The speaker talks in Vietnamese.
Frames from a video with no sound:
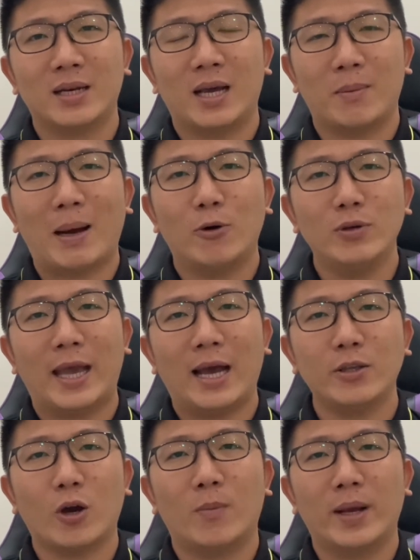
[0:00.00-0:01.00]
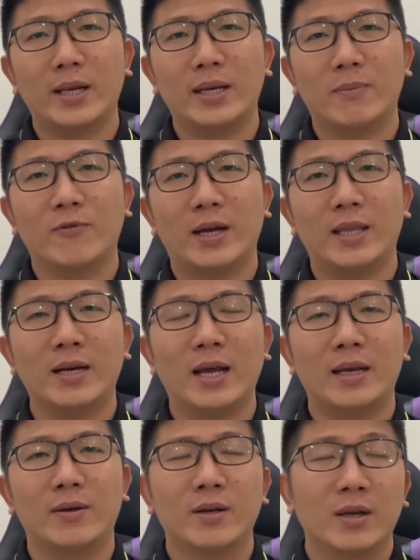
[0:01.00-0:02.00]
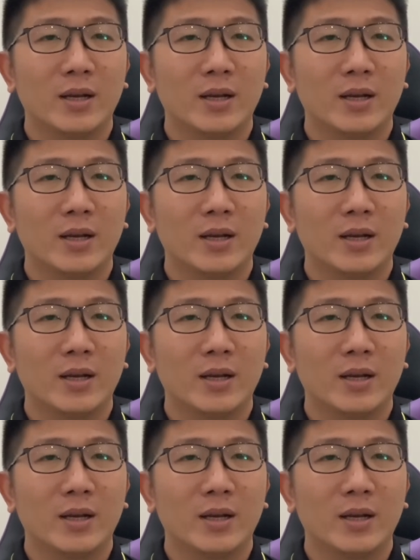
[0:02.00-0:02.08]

là báo giá cho mấy anh em về vấn đề